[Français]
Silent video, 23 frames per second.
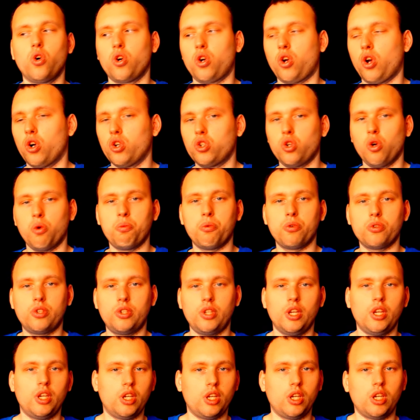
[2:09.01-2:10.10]
quand je remonte
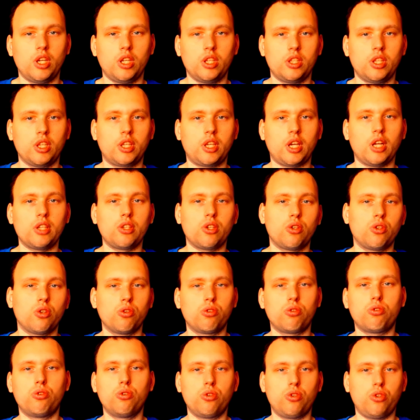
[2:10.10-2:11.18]
des, cadres de
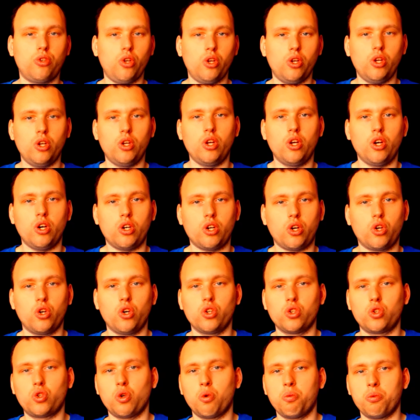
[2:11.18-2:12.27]
scooter, quand
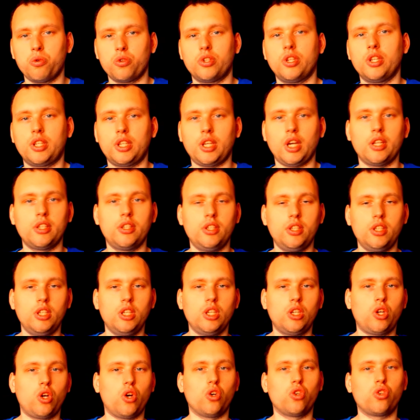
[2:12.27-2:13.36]
je remonte des
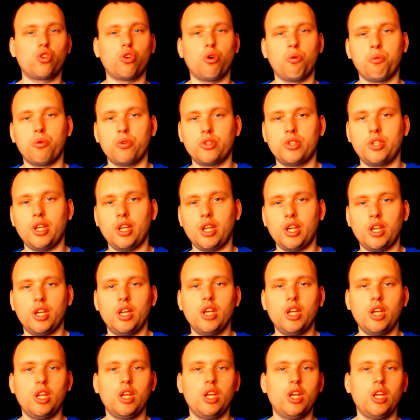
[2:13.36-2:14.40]
caddies, quand je remonte des,